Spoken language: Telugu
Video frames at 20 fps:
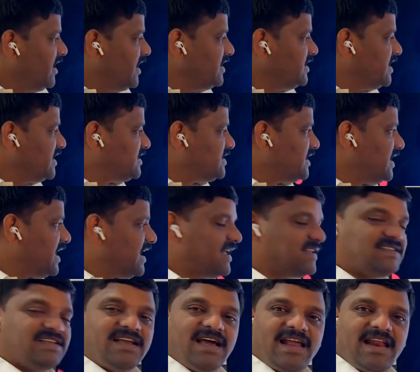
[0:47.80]
ఏం చేసిండన్నా
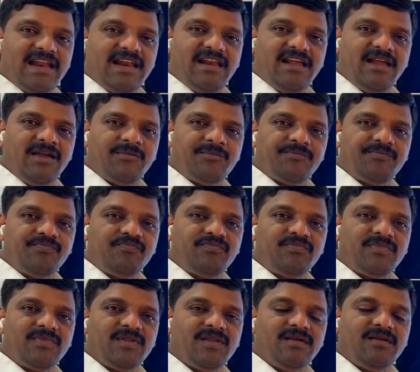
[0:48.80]
సింగరేణి
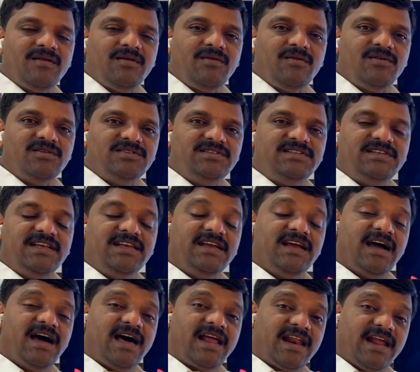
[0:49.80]

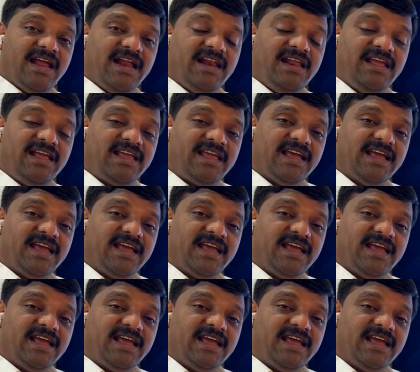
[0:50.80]
సింగరేణి